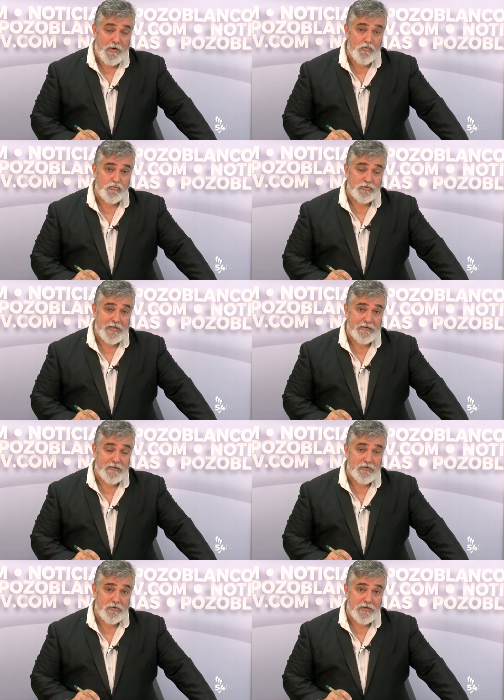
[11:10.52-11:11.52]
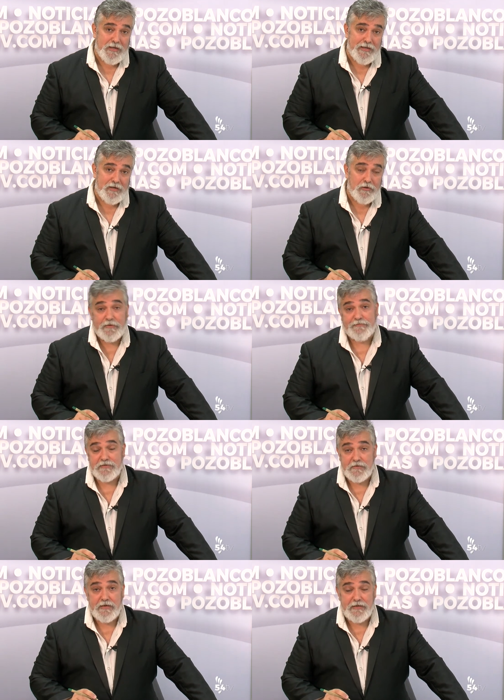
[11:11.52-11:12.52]
Un trabajo que los
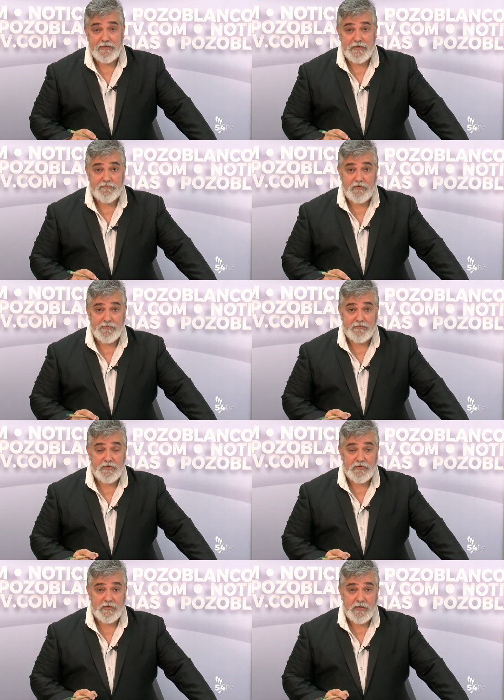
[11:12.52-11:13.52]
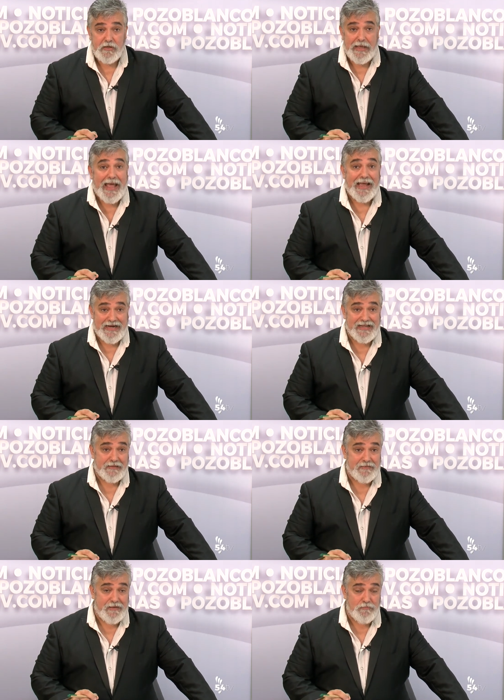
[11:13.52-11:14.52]
profesionales de la información
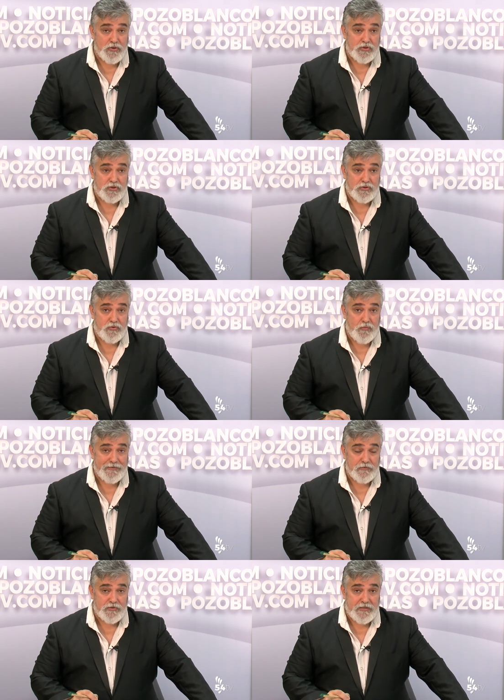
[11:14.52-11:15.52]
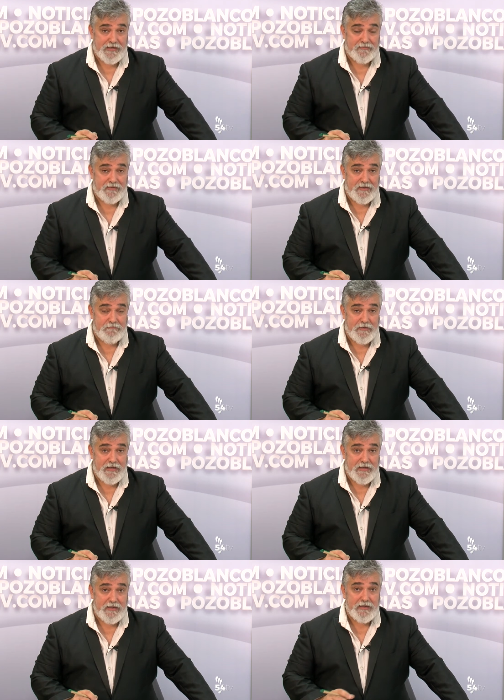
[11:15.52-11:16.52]
agradecemos cuando se hace
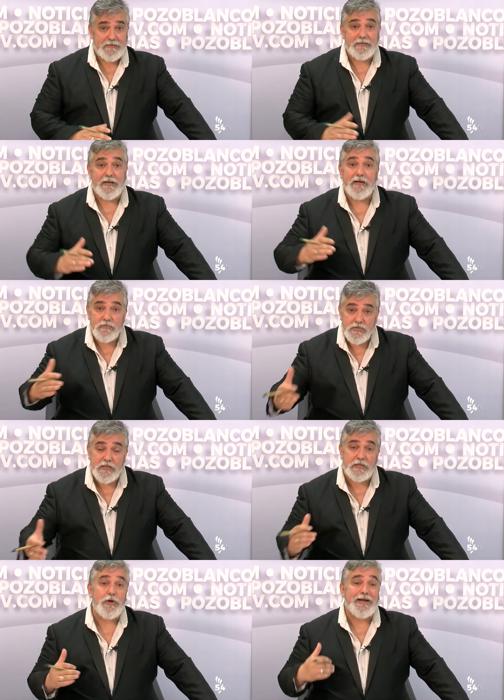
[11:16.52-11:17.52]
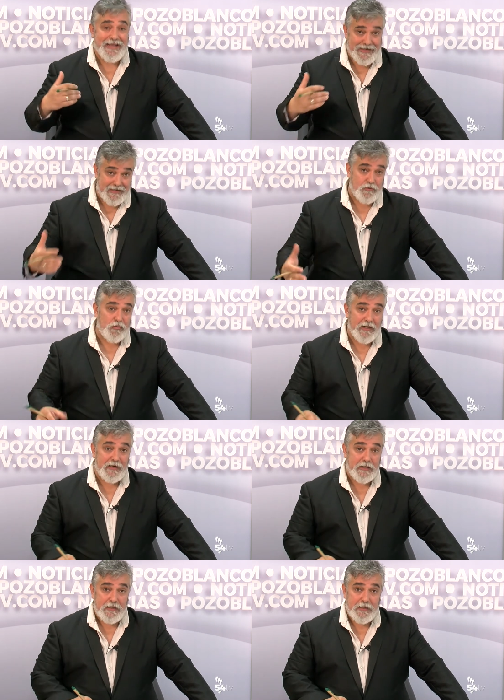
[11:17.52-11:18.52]
bien el tener un sitio al que
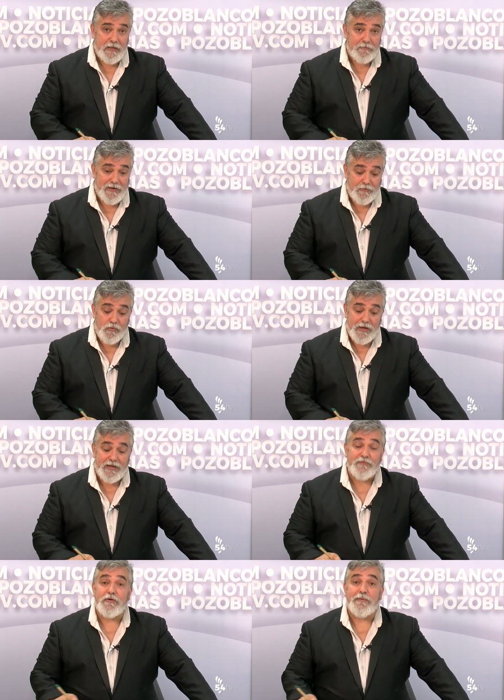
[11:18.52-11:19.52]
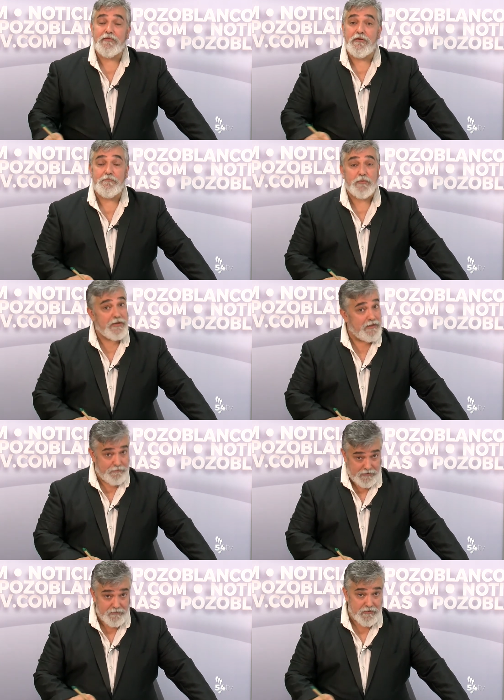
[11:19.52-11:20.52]
recurrir para buscar información porque les
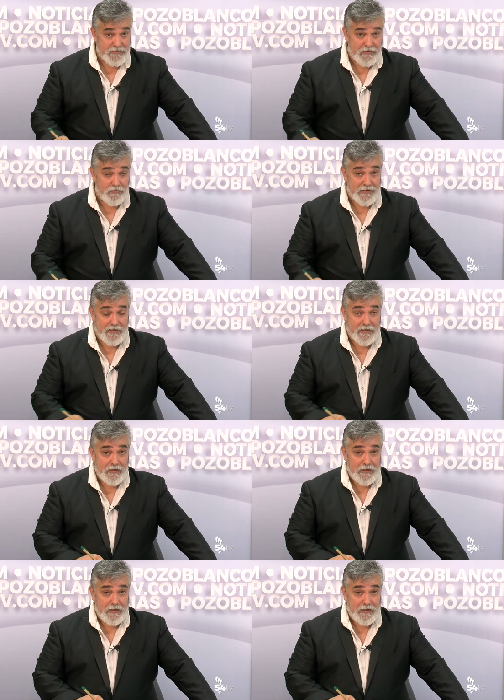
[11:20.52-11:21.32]
podemos asegurar